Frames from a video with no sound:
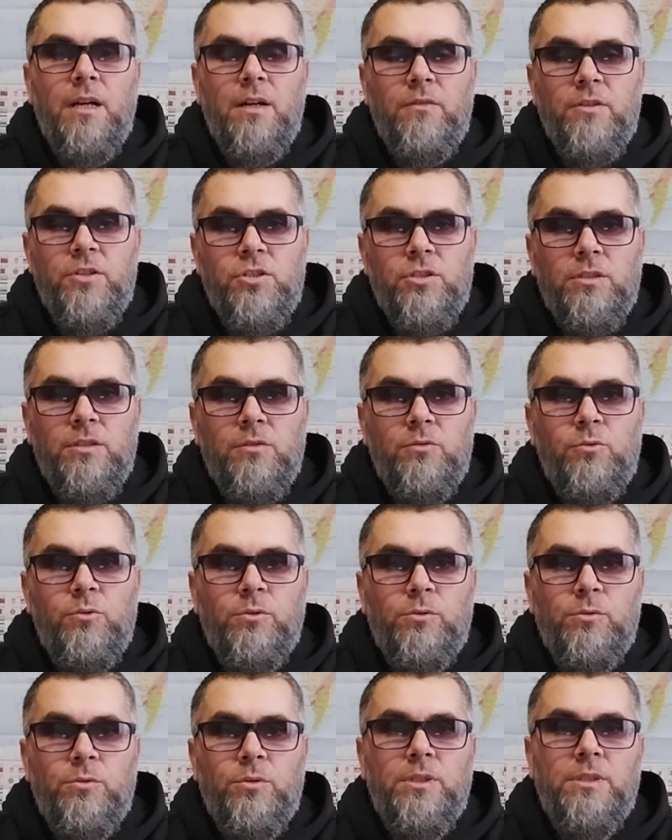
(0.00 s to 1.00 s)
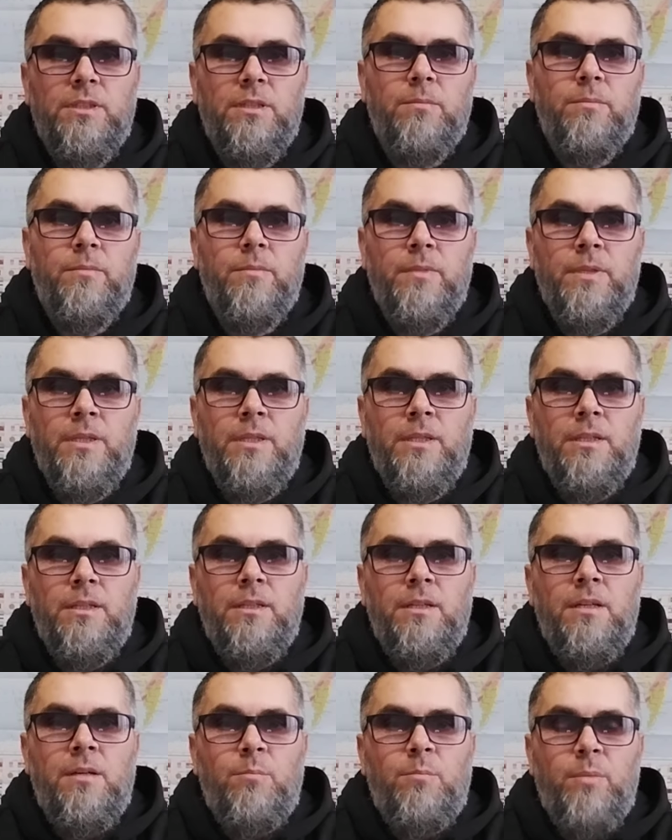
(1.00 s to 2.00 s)
овощные культуры, там
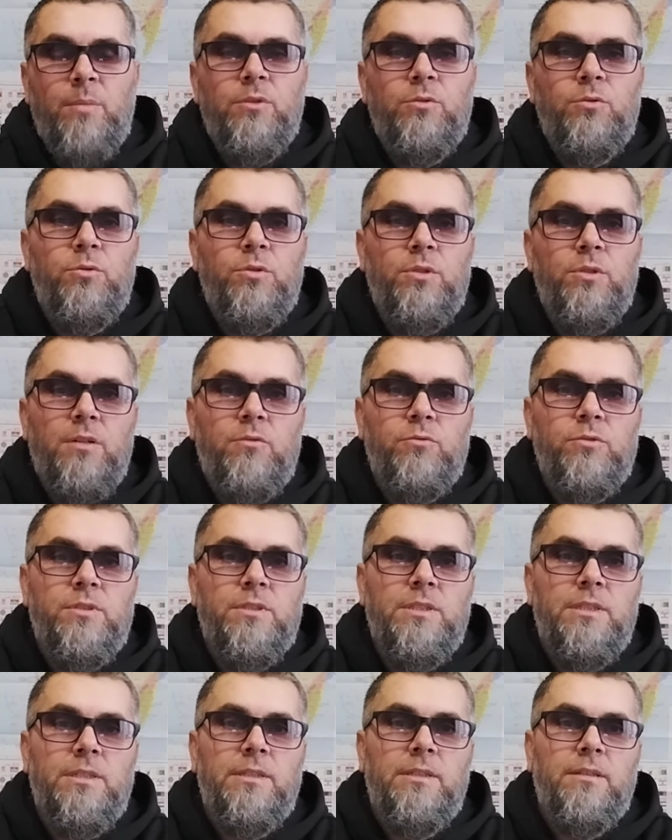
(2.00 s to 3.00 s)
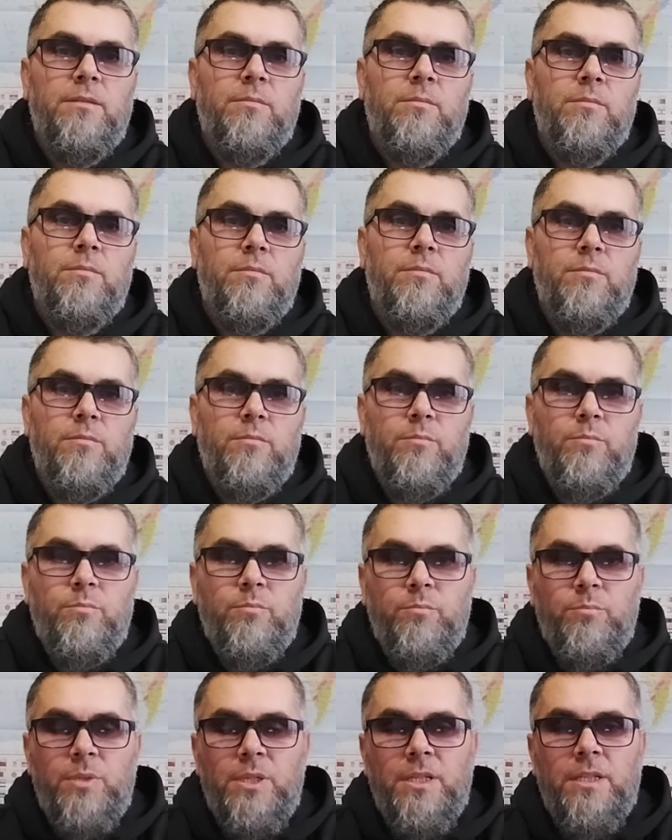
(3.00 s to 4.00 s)
помидоры, огурцы, там
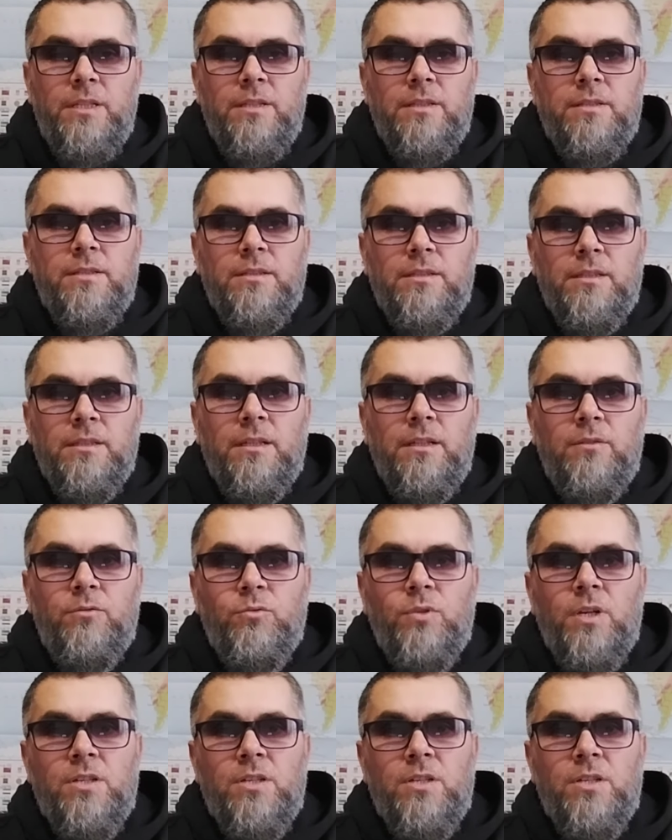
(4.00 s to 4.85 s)
перец и так далее.